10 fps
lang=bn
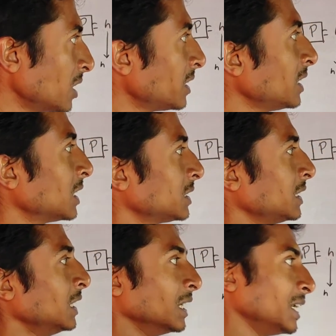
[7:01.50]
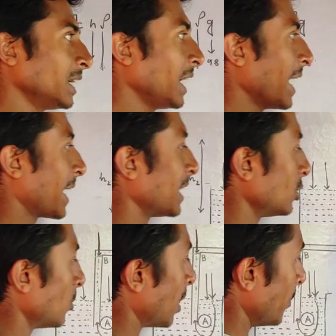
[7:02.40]
ঠিক আছে ঠিক একই
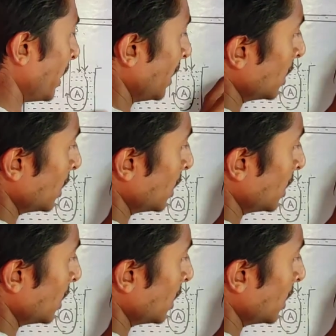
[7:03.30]
তো ভাবে